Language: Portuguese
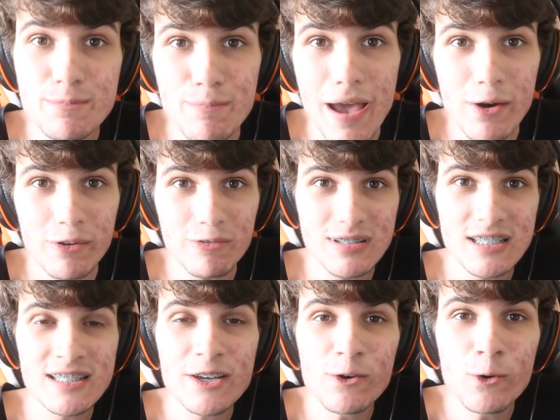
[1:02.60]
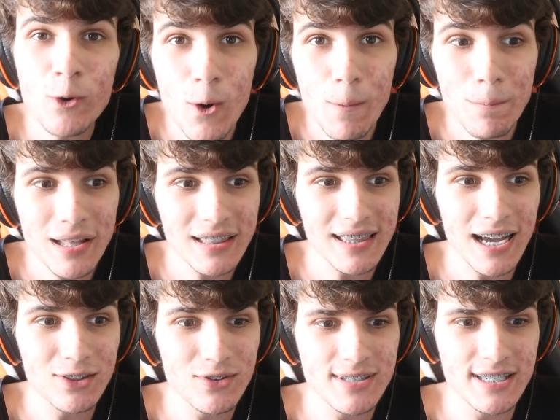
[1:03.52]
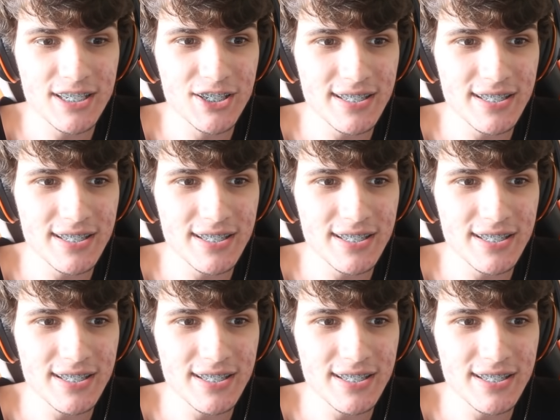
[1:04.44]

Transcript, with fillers: espero que vocês tenham tenham completado esse